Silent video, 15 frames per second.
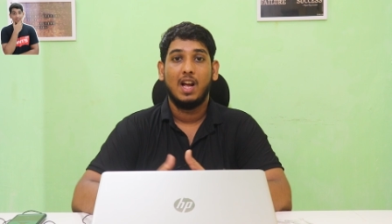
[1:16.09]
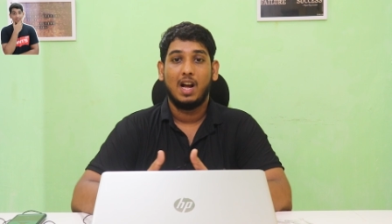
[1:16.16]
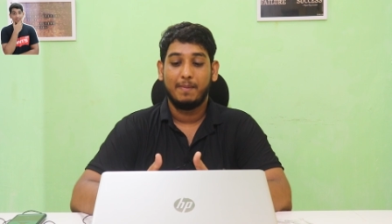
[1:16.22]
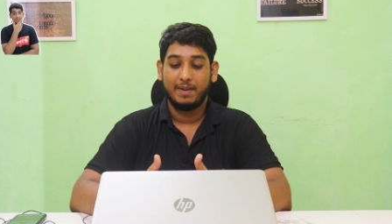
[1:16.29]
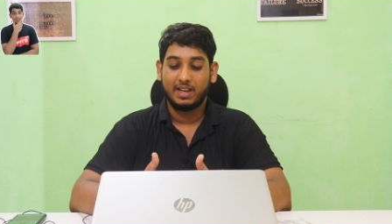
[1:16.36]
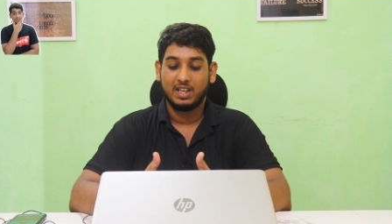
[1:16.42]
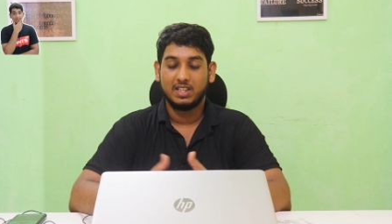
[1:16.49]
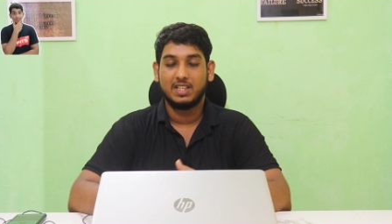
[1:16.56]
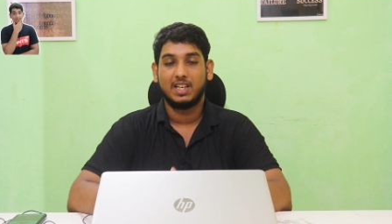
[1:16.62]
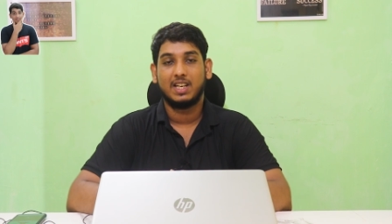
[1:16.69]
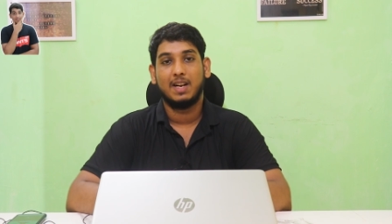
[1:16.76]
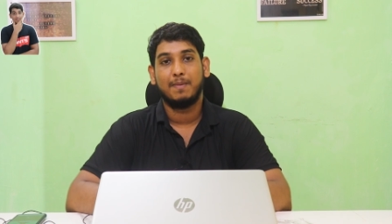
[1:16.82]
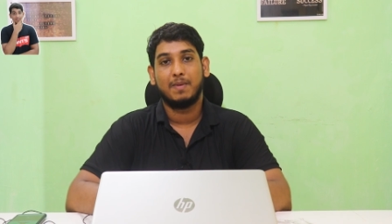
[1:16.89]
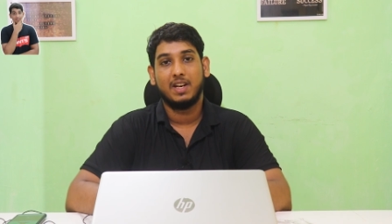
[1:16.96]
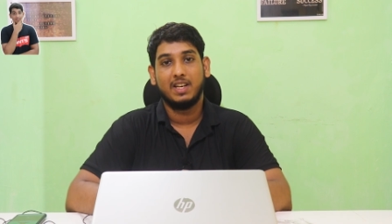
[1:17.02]
हम एक
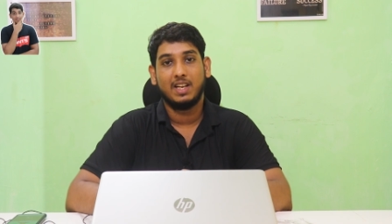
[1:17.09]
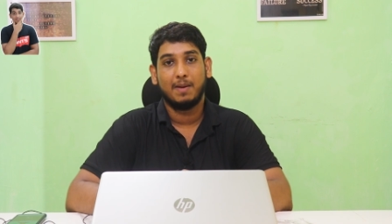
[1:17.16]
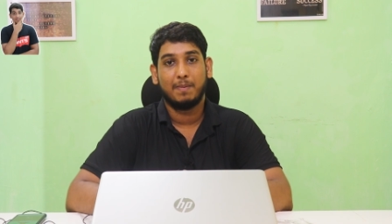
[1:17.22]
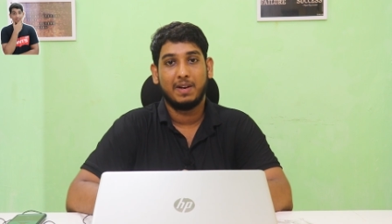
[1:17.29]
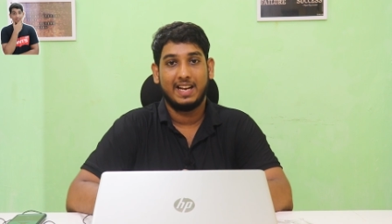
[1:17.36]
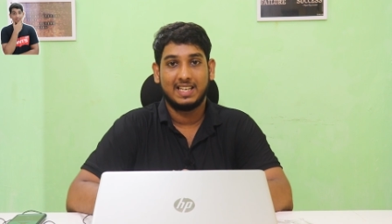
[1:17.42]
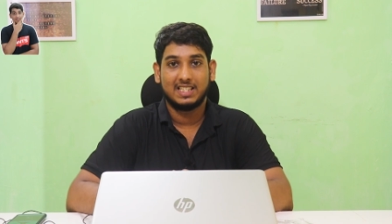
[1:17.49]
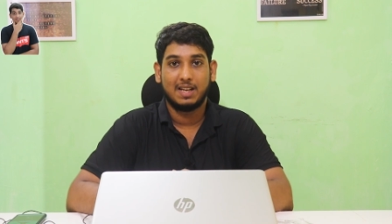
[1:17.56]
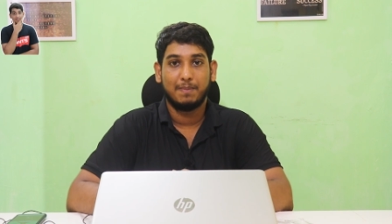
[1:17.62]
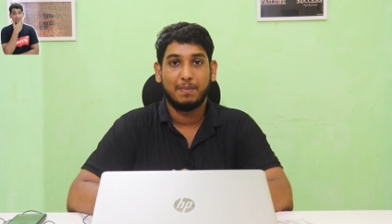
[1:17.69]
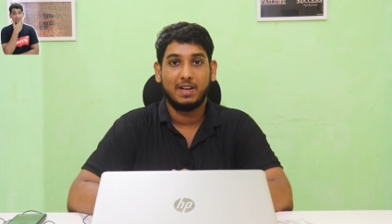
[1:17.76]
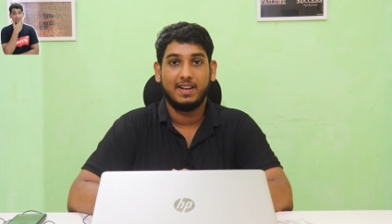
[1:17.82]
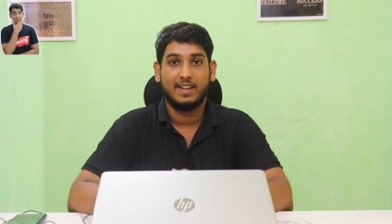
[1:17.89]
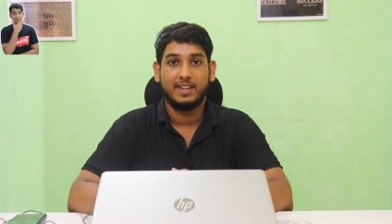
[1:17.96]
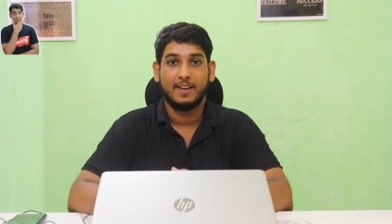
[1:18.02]
इंस्टाग्राम का यहाँ पर
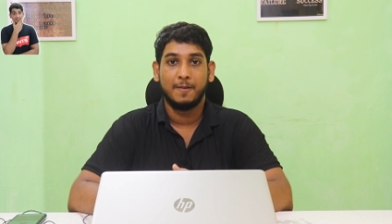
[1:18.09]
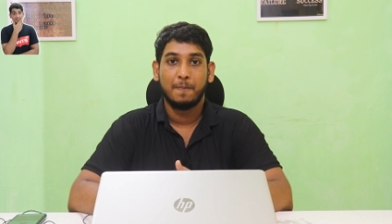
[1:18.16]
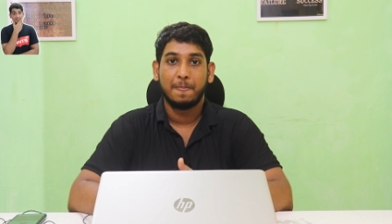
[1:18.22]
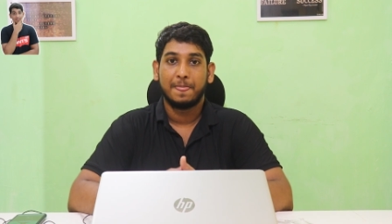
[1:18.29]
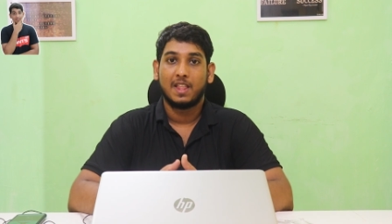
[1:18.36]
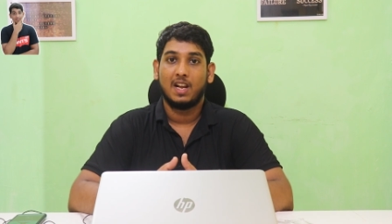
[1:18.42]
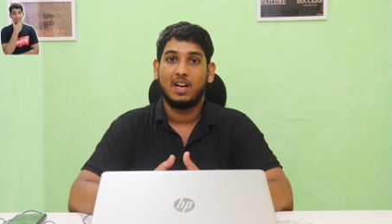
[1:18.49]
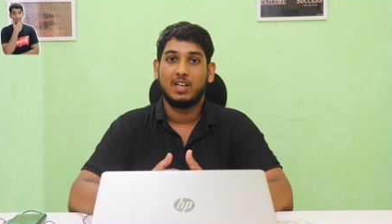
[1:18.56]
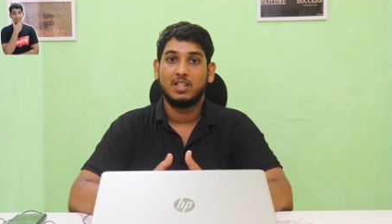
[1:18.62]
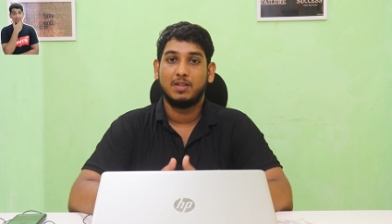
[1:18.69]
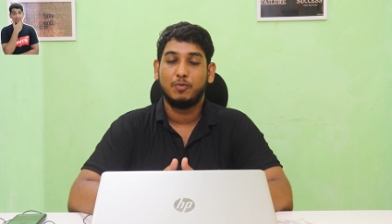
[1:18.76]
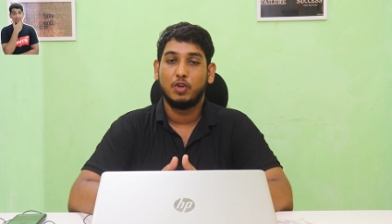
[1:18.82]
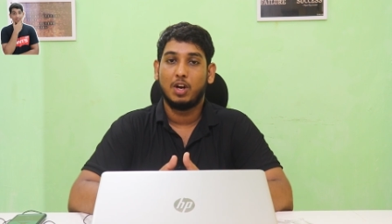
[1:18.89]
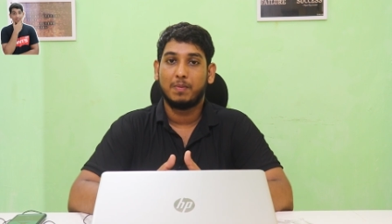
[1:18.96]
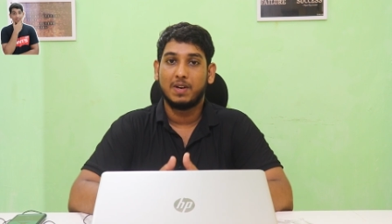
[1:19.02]
एग्जाम्पल लेते हैं अगर
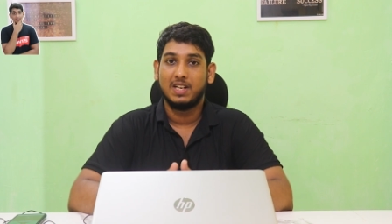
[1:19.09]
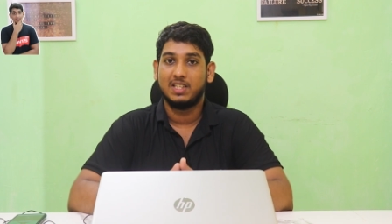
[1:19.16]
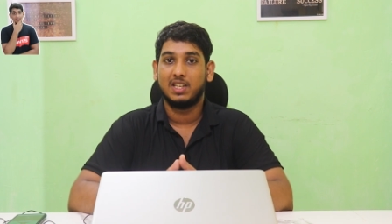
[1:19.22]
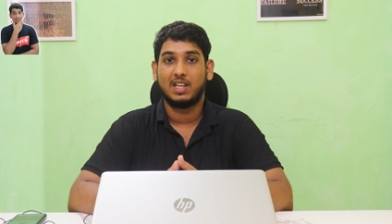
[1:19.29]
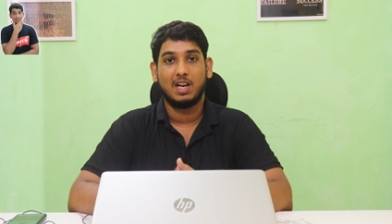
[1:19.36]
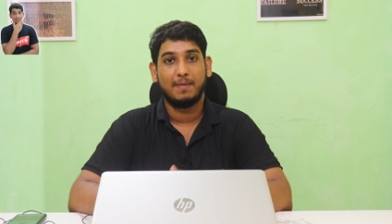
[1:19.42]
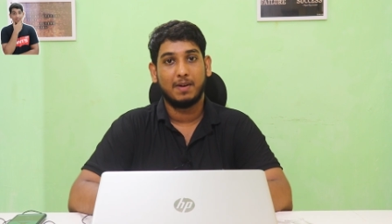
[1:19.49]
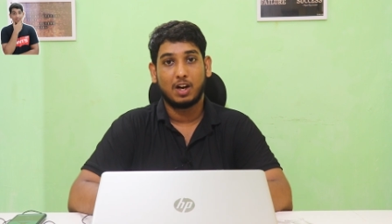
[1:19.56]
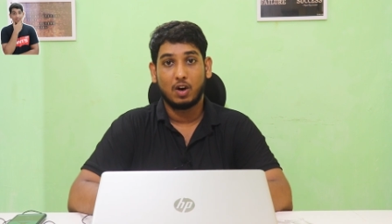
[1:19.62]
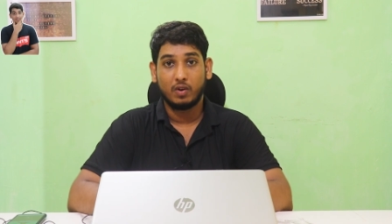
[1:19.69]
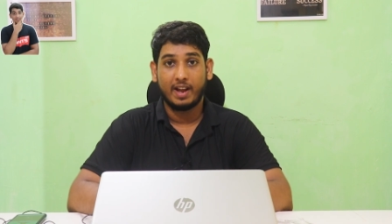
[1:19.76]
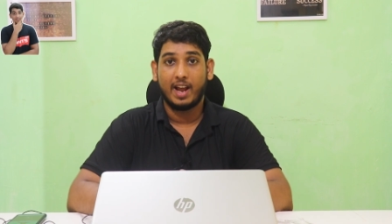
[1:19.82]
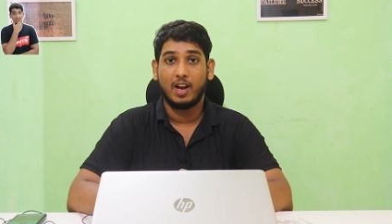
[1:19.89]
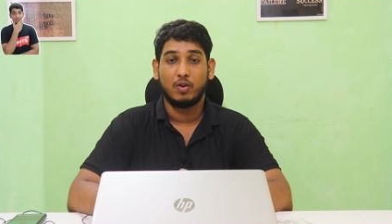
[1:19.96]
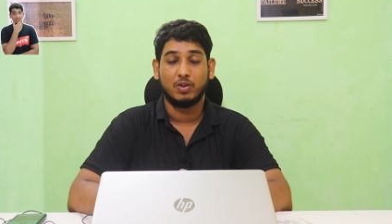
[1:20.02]
समझो आपका इंस्टाग्राम अकाउंट
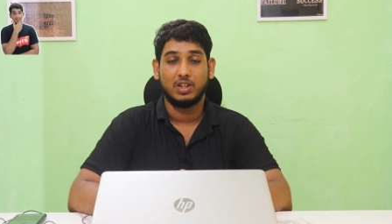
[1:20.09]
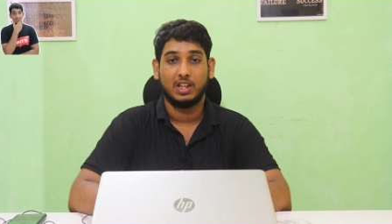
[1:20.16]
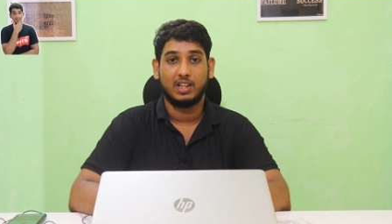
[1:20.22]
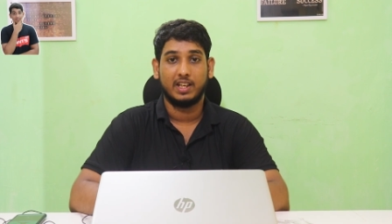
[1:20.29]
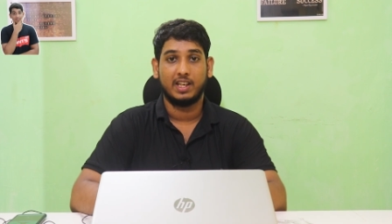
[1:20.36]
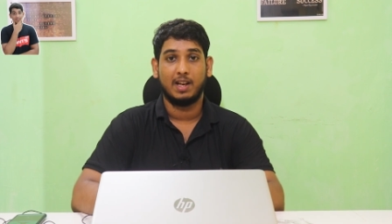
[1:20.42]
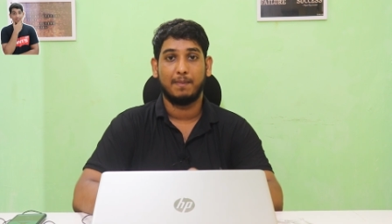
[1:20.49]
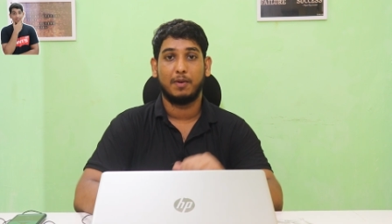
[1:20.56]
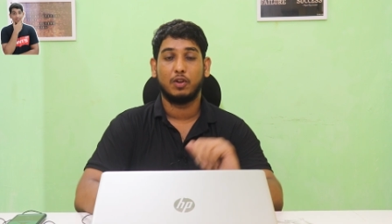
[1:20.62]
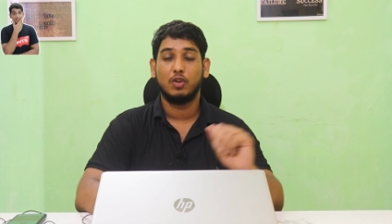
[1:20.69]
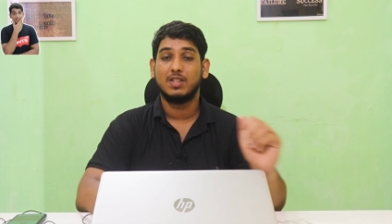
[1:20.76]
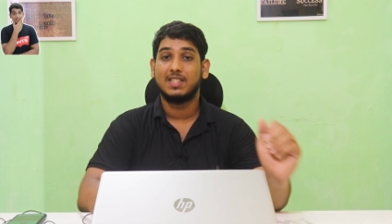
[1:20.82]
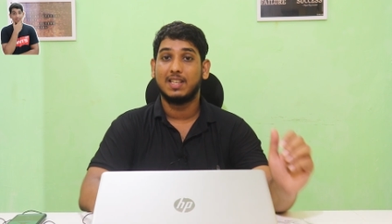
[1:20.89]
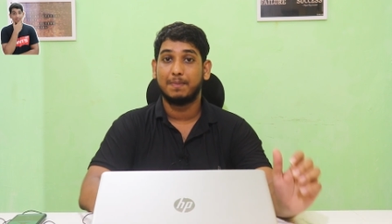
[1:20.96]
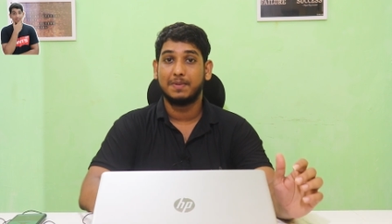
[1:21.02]
हैक हो जाता है यहाँ पर तो
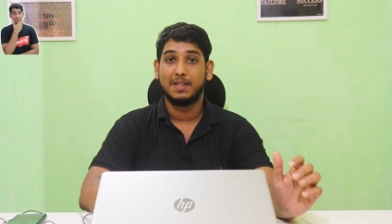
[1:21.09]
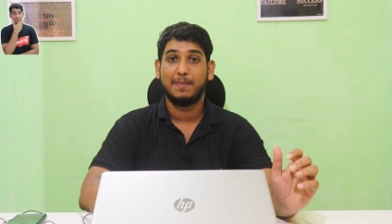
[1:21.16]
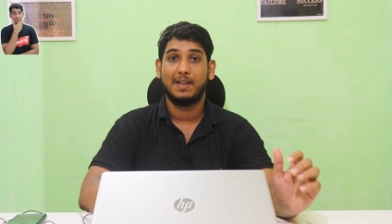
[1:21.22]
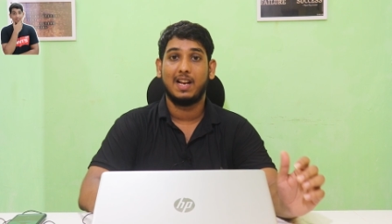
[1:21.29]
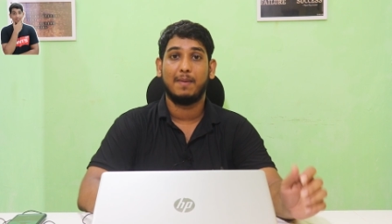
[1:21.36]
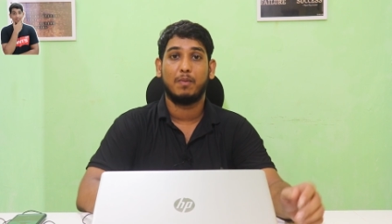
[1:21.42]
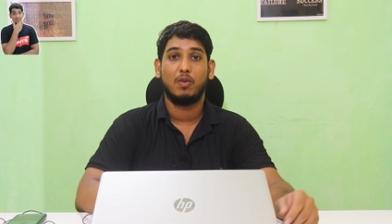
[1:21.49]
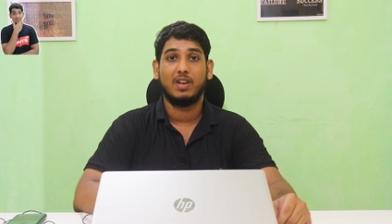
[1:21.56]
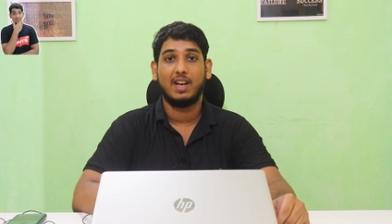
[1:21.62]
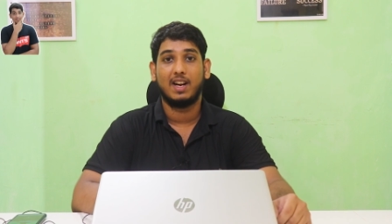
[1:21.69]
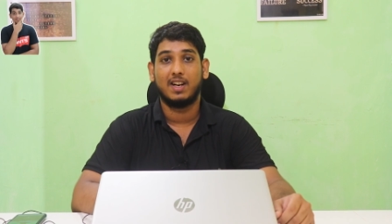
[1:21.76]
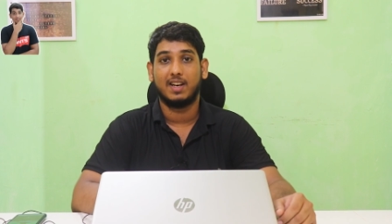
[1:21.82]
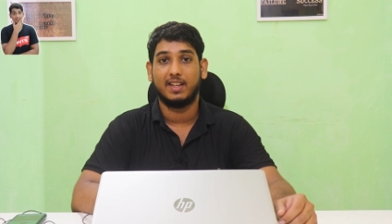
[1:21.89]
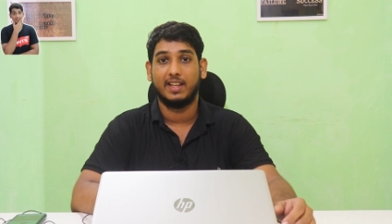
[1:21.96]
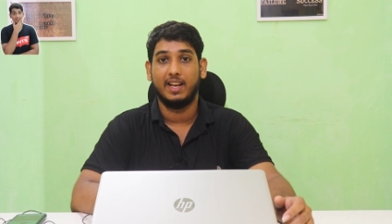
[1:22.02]
सबसे पहले आपको क्या
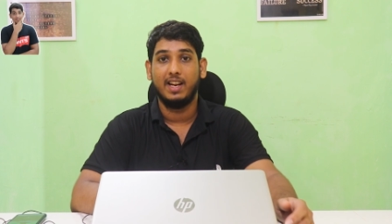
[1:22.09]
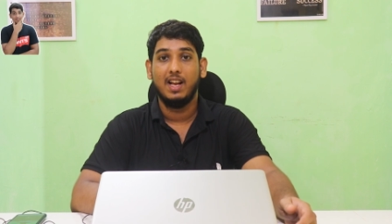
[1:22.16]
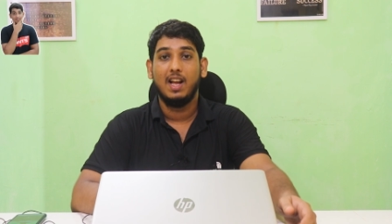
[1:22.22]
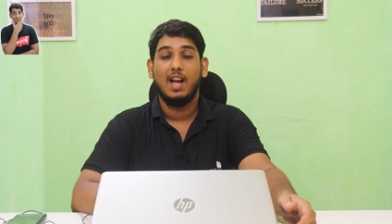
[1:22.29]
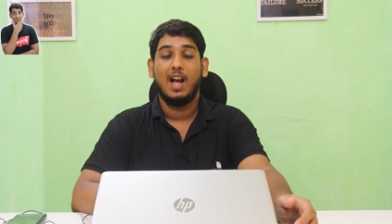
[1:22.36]
करना है